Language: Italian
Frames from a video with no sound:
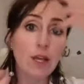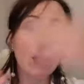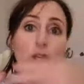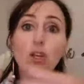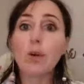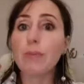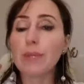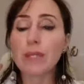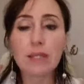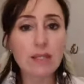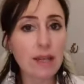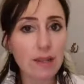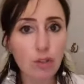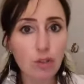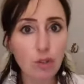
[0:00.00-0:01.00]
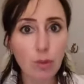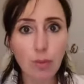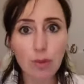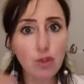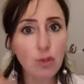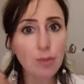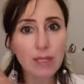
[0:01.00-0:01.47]
Io picchietto,
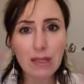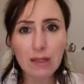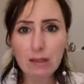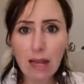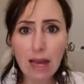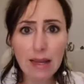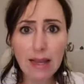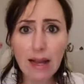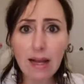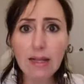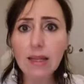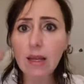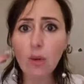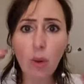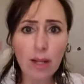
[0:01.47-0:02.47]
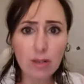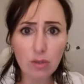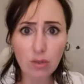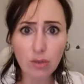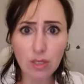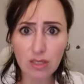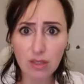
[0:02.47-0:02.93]
posso picchiettare anche
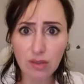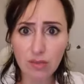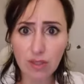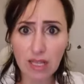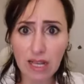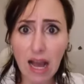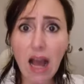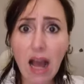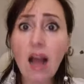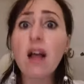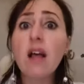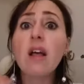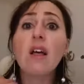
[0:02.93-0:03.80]
4 ore di fila